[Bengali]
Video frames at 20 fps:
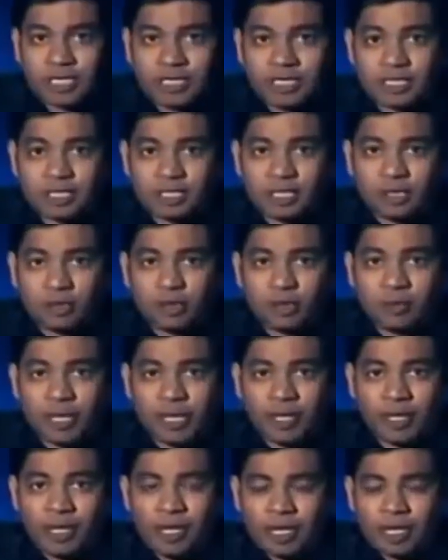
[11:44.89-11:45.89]
নেওয়ার চেষ্টা
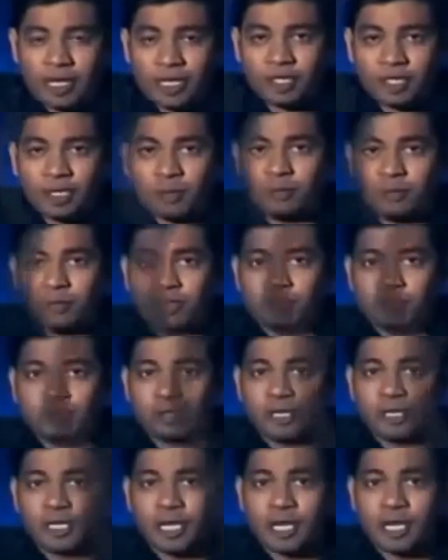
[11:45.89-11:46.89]
করবে এসব
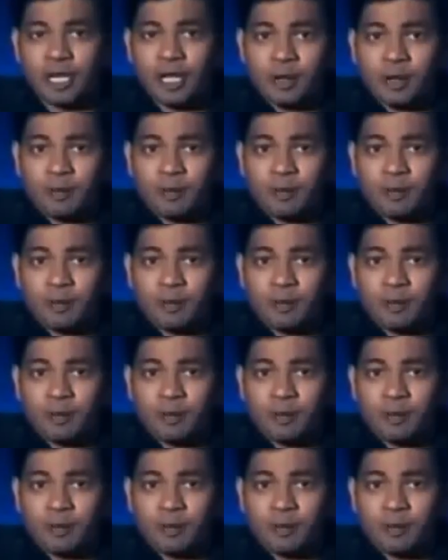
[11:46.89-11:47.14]
প্রশ্ন নিয়ে